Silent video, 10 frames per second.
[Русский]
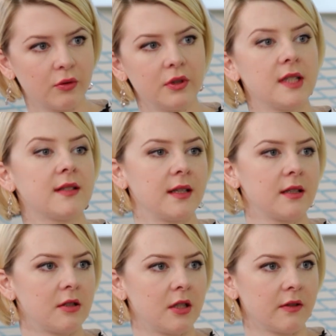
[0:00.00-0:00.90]
но не
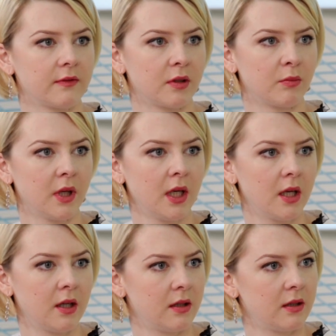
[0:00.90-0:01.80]
зарегистрированном.
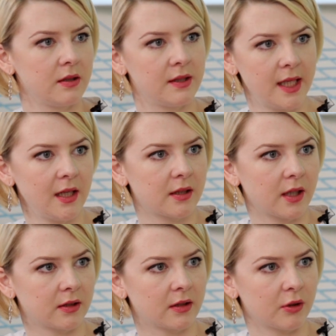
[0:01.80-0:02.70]
Делят как-то